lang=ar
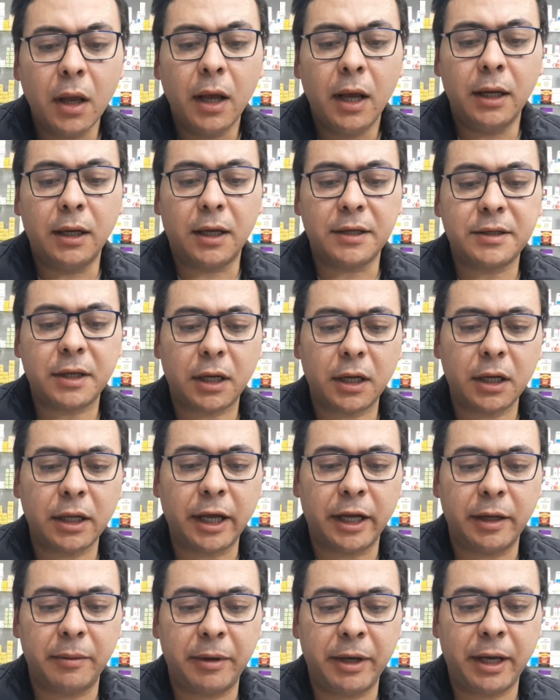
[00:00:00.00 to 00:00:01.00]
الاثار
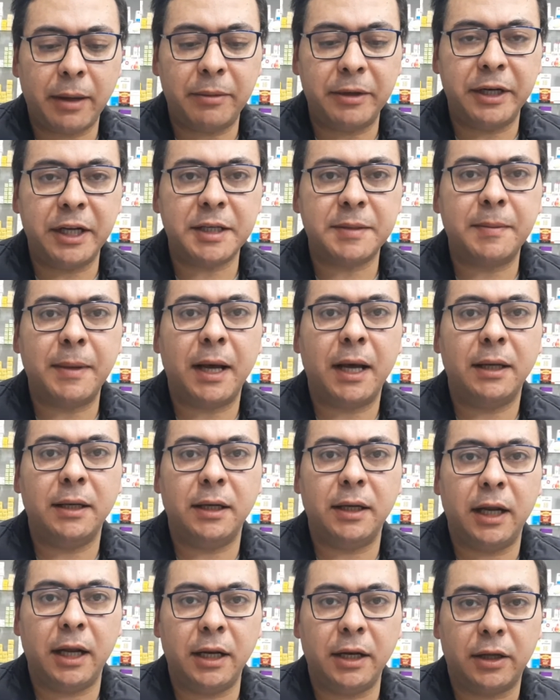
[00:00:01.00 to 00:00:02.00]
الجانبيه بالنسبه
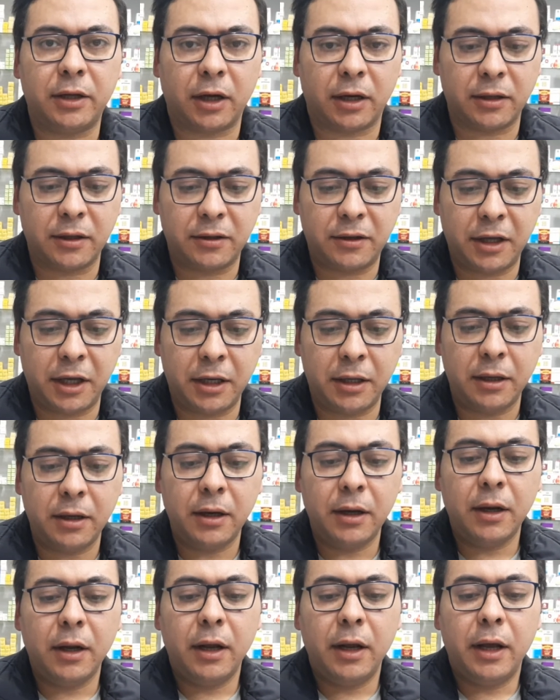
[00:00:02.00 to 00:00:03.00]
للال كارنيتين
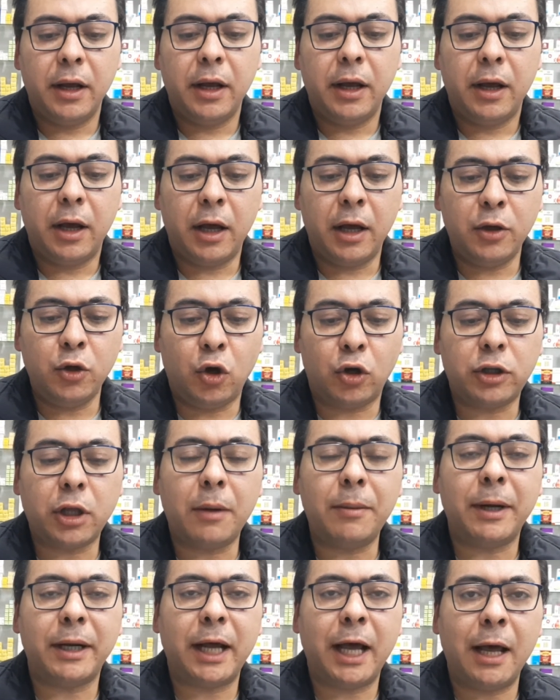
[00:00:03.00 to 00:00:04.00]
آه،
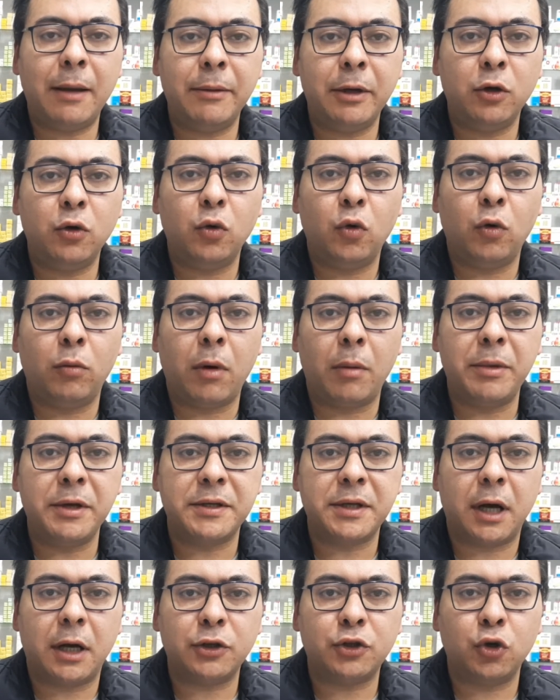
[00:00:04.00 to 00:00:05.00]
يعتبر امن وما
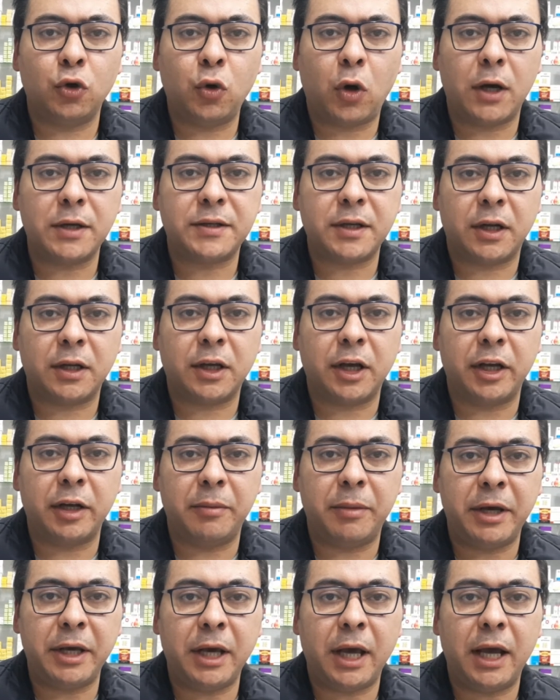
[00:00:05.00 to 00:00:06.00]
بيظهرش له اثار
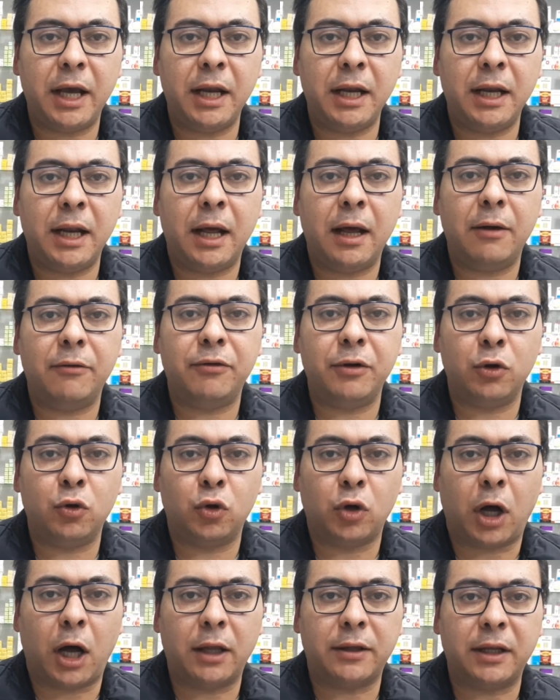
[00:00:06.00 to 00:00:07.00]
جانبيه الا في
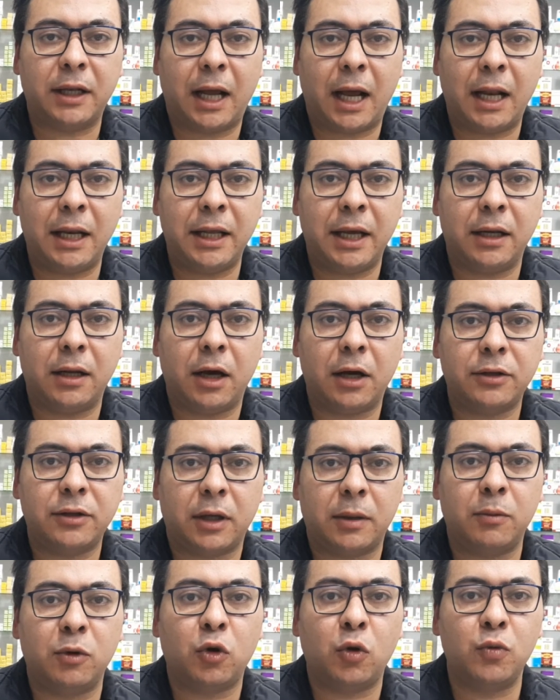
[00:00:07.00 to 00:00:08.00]
الجرعات العاليه
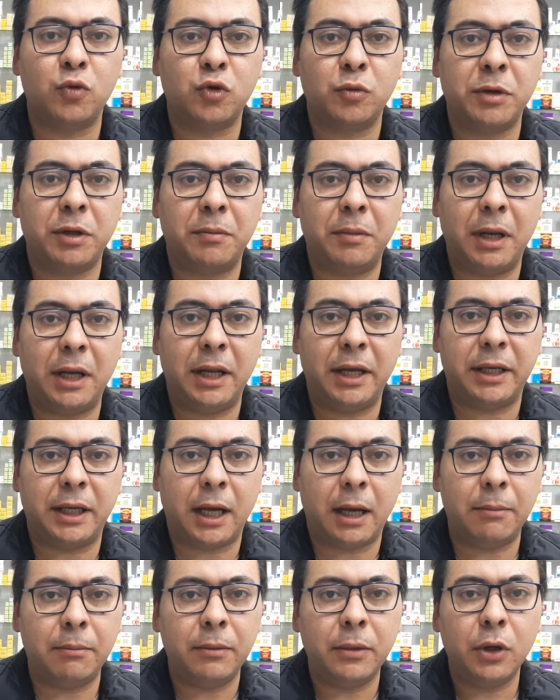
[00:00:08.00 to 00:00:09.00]
الاكثر من 500 مللي
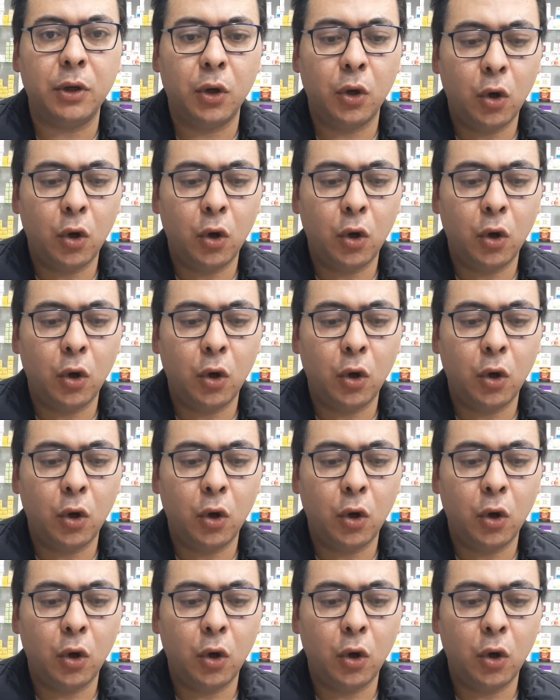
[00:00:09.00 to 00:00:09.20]
جرام